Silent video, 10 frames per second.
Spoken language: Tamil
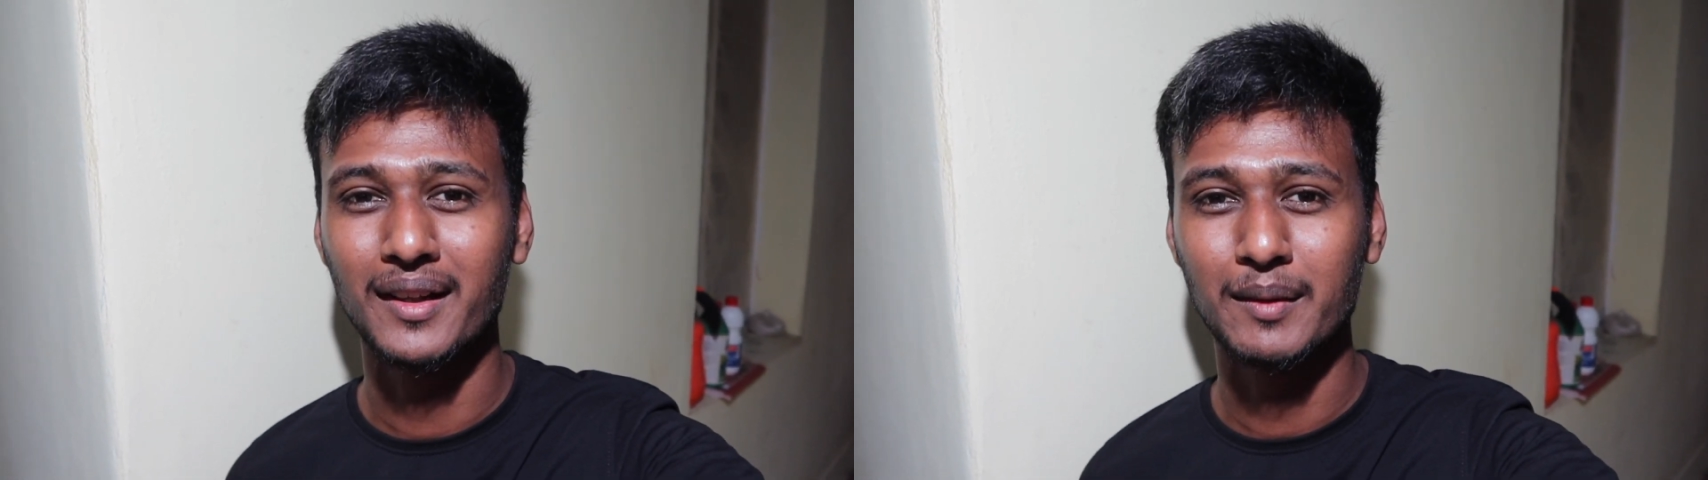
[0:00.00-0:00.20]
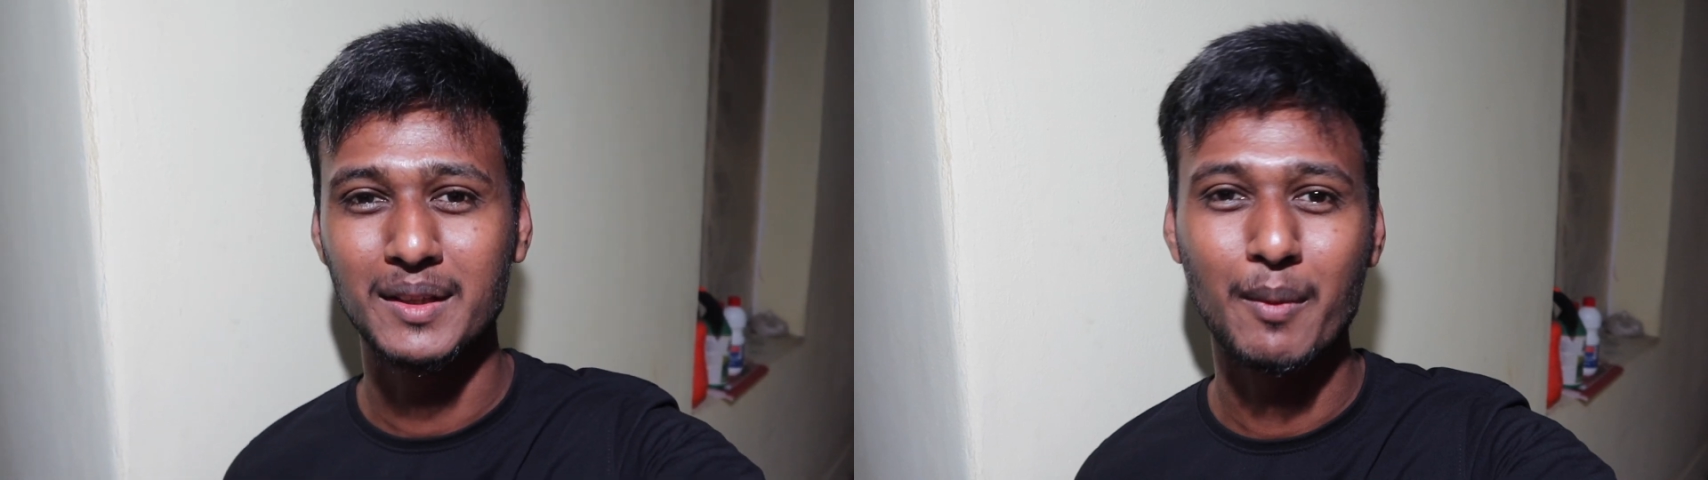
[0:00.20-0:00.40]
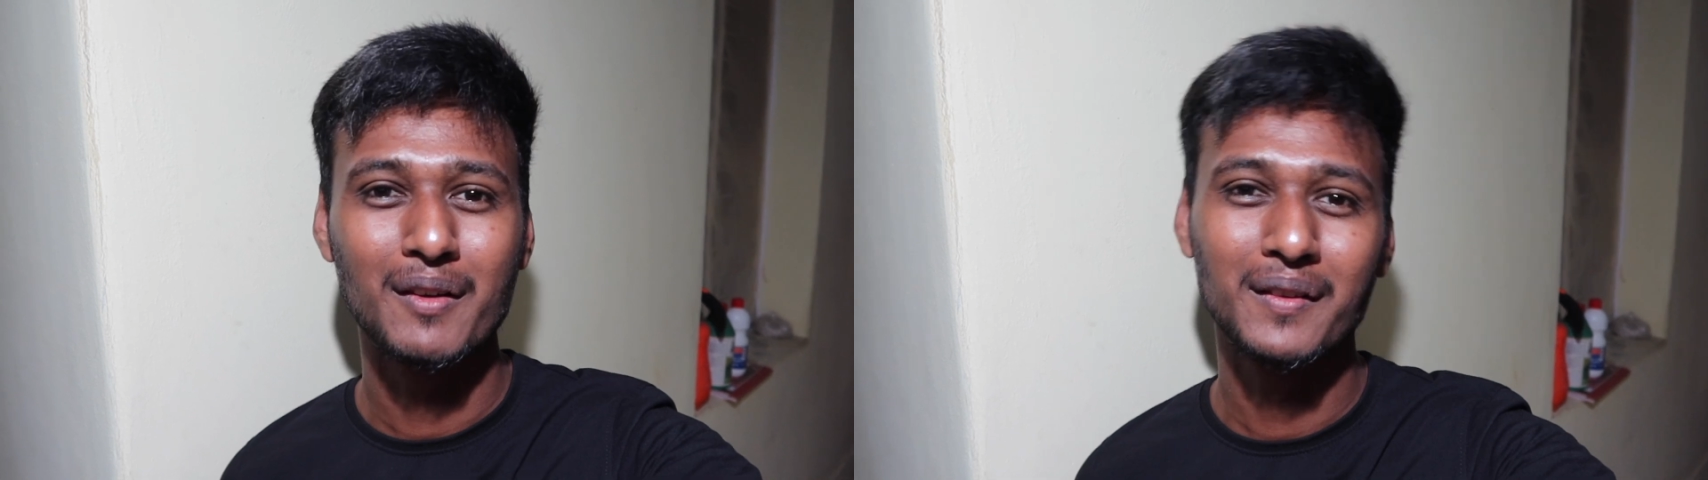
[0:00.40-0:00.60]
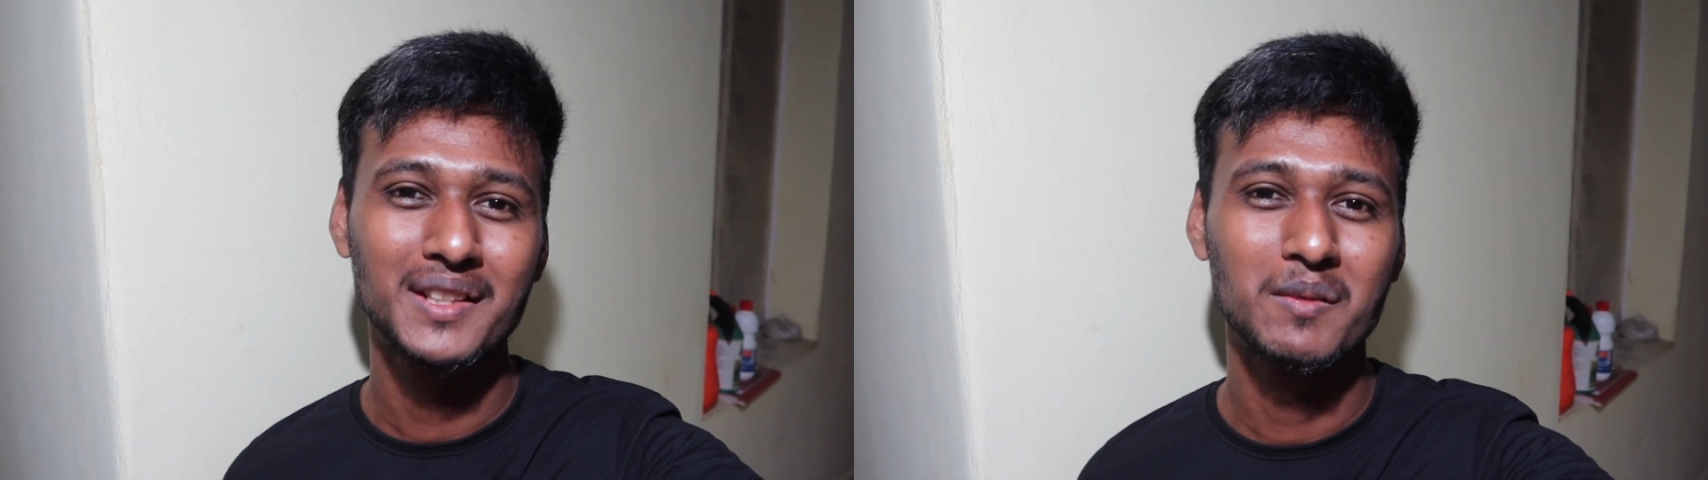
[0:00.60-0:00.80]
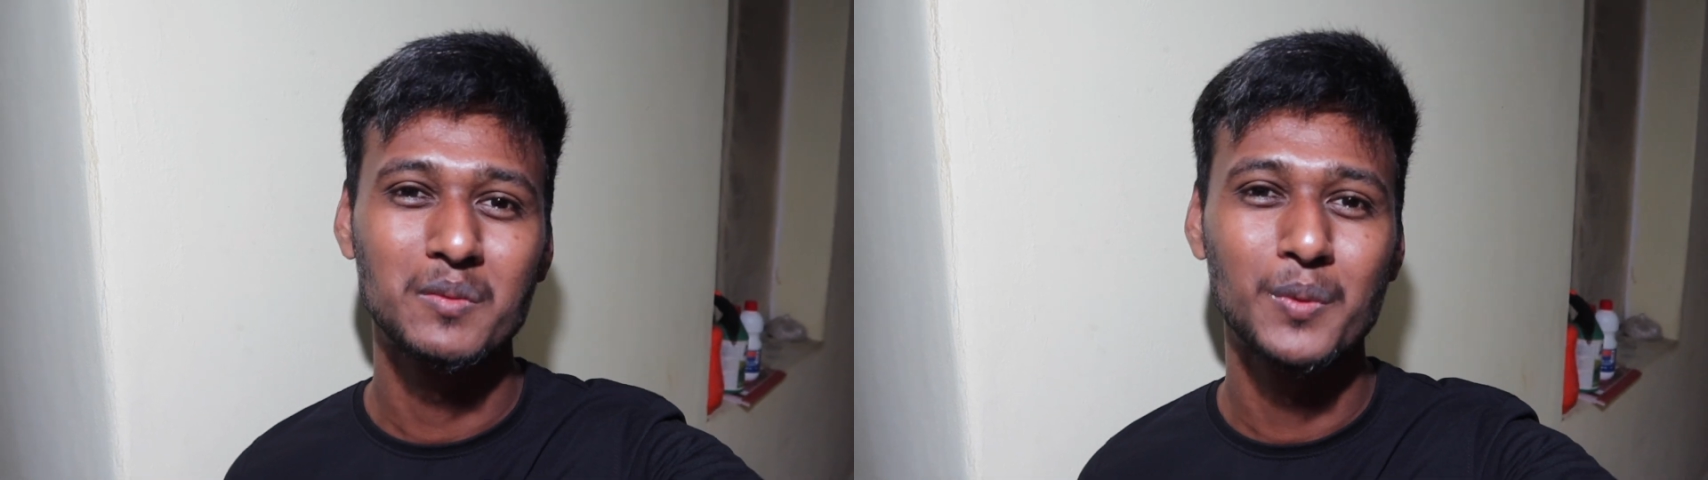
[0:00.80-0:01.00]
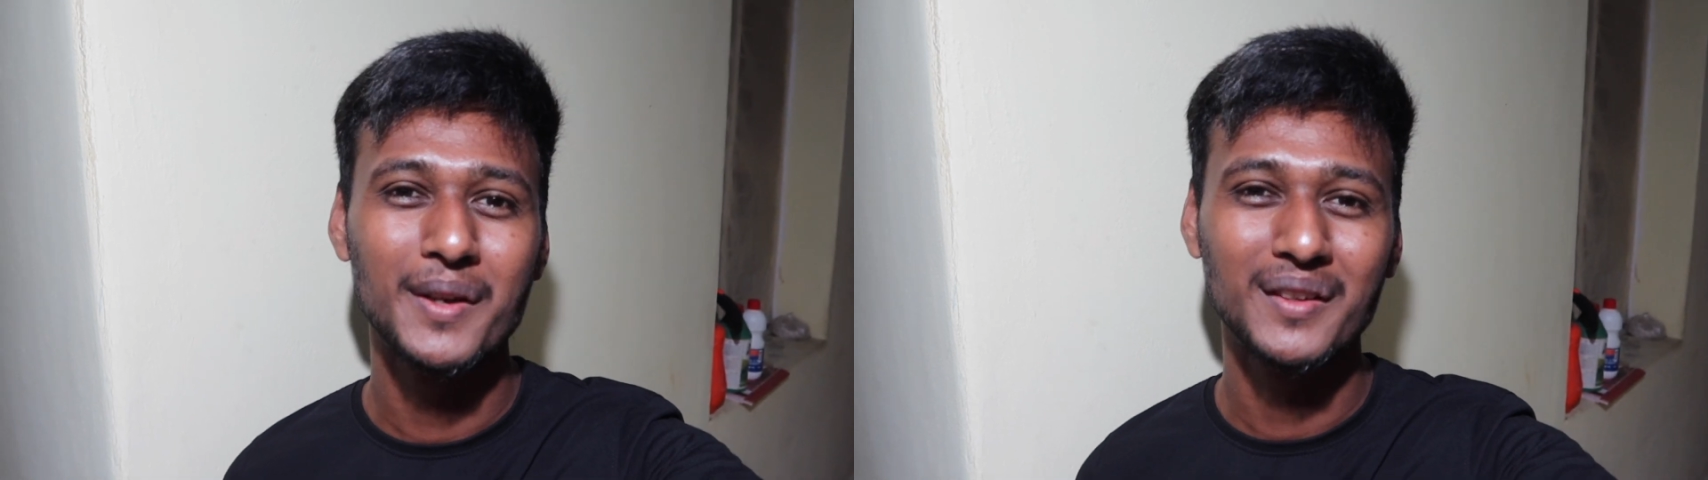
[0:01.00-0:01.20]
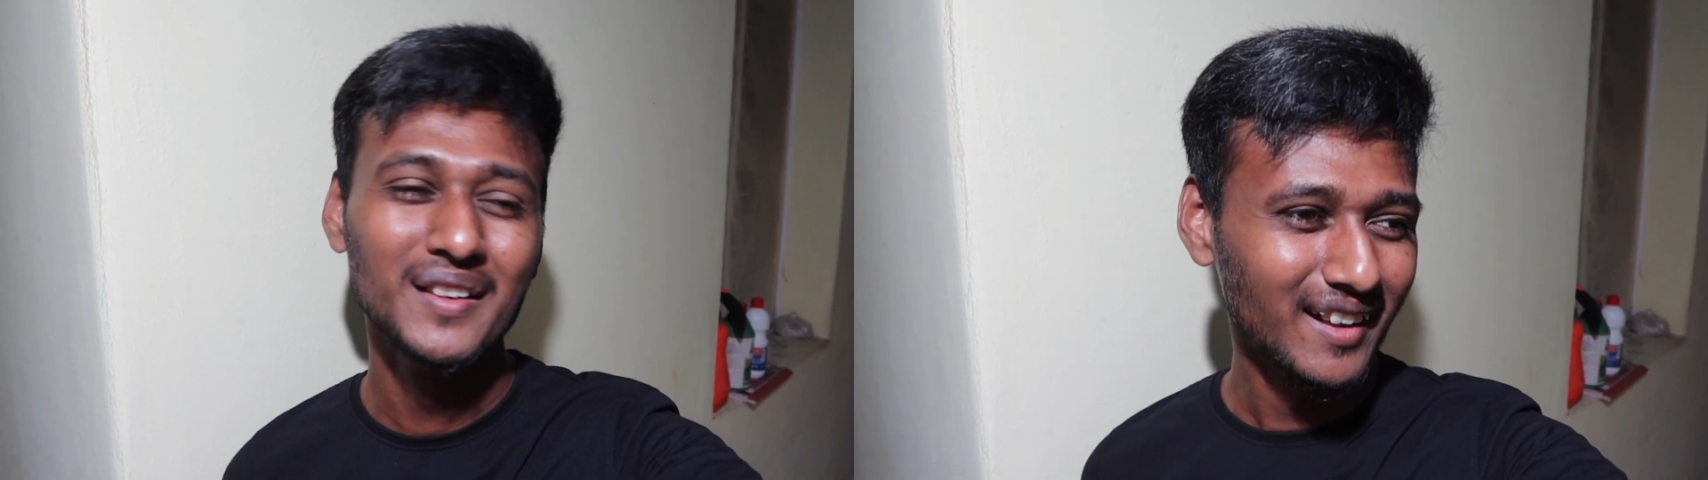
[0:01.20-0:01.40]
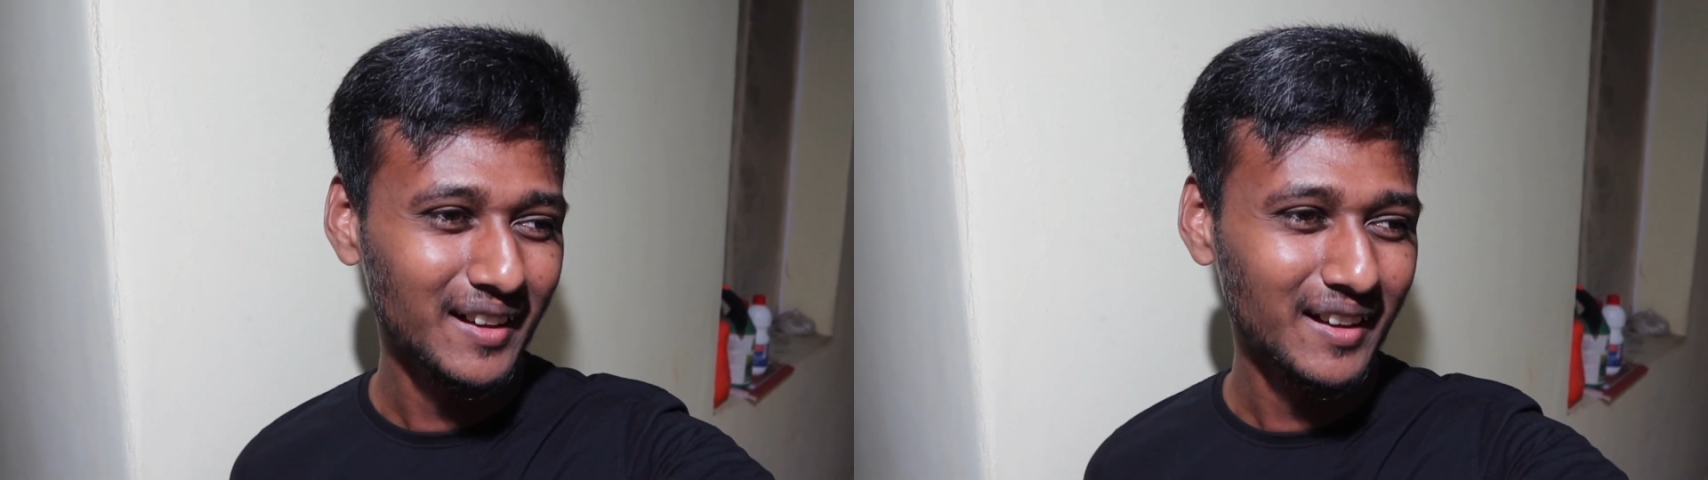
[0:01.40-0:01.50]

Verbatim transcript: அந்த பவர் வந்து நமக்கு போயிடும்